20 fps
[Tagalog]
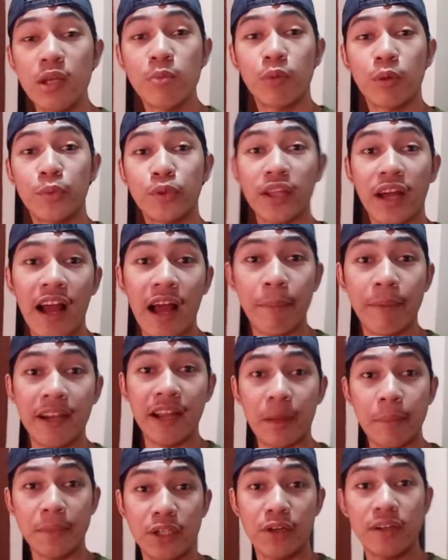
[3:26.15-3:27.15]
Pumunta nga
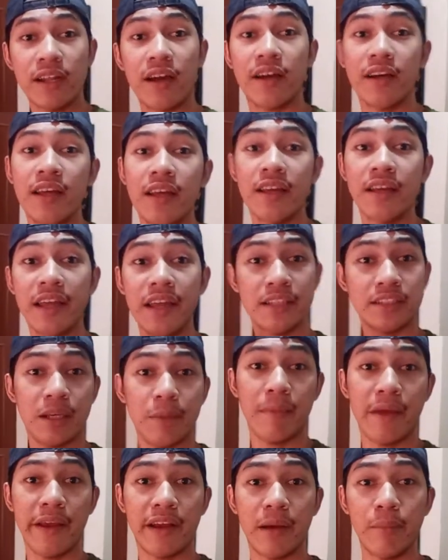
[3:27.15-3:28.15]
pala kami no, ng
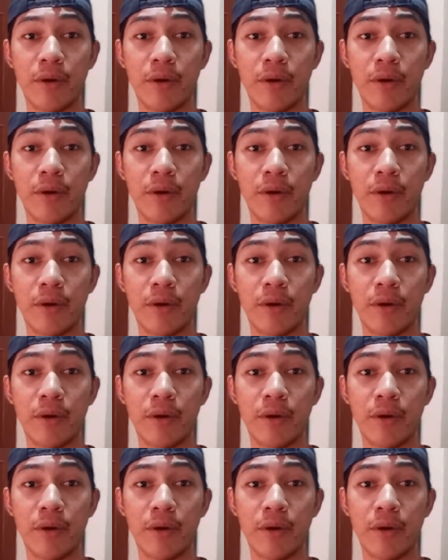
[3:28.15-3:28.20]
SM Mega